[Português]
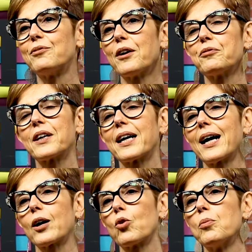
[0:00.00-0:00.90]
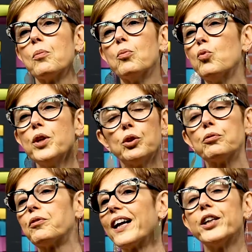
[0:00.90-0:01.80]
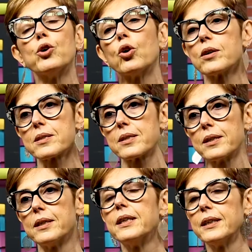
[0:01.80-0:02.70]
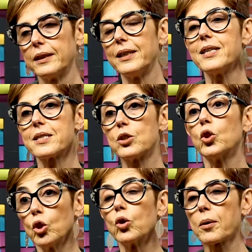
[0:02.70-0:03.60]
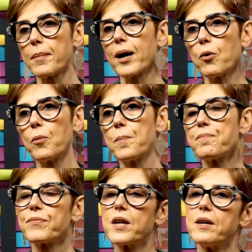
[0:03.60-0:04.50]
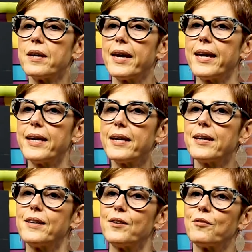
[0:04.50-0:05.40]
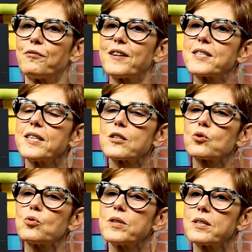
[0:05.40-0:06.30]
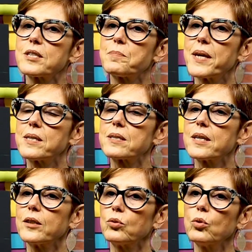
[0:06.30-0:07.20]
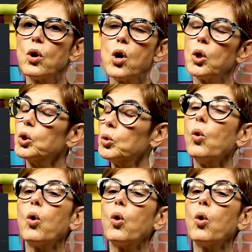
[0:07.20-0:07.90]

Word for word: vai ficar como muito valiosa nesse normal é fazer as coisas pensando no